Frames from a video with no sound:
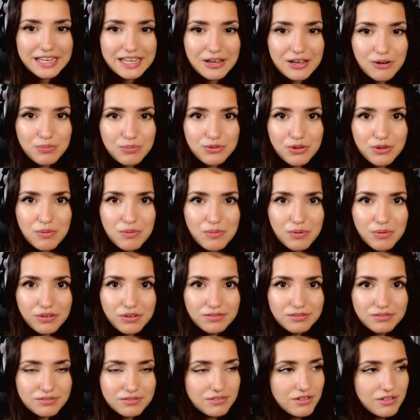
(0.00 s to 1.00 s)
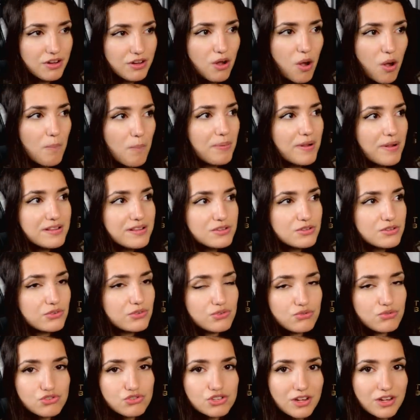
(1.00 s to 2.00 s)
Et au bout d'un moment, euh, en pleine
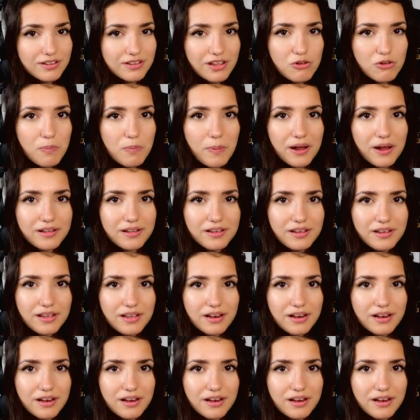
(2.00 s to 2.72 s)
discussion, j'étais en train de lui parler.